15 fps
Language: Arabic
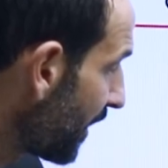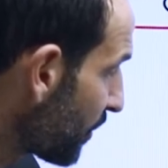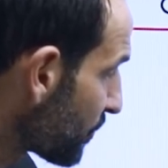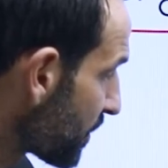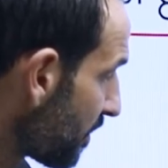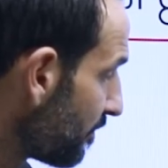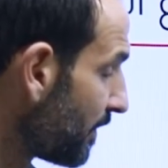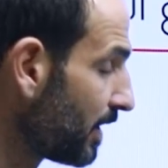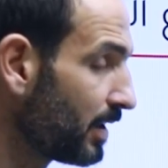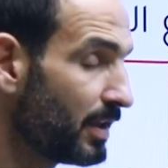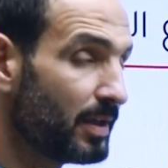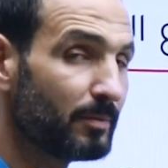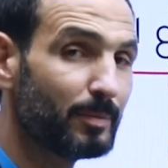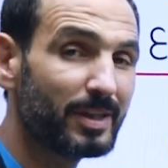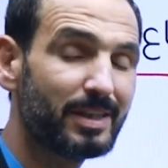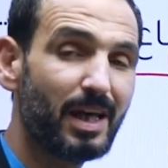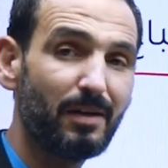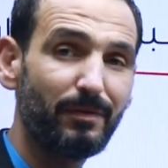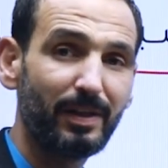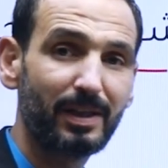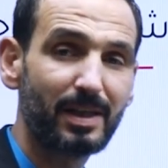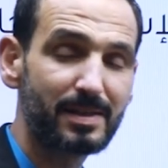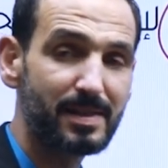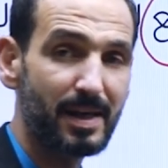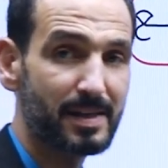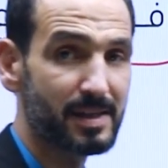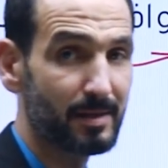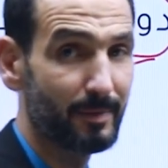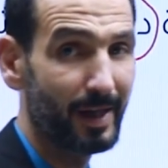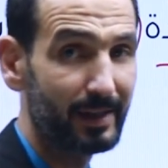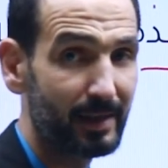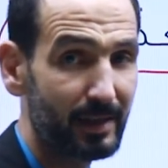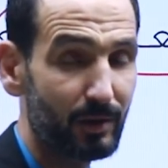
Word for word: ما يسمى بالدافع الاساسي بعد